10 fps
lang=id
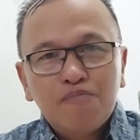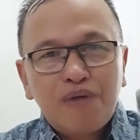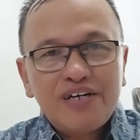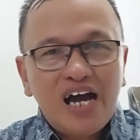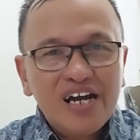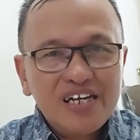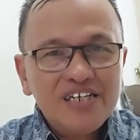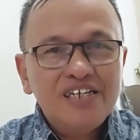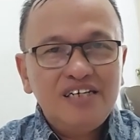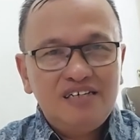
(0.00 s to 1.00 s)
Pada hari
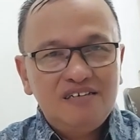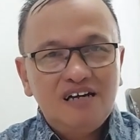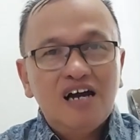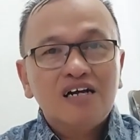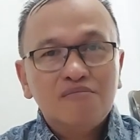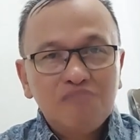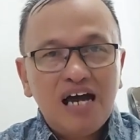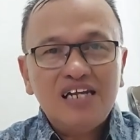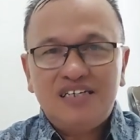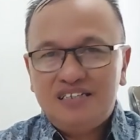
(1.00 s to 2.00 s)
ini,
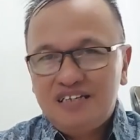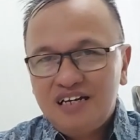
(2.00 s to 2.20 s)
kembali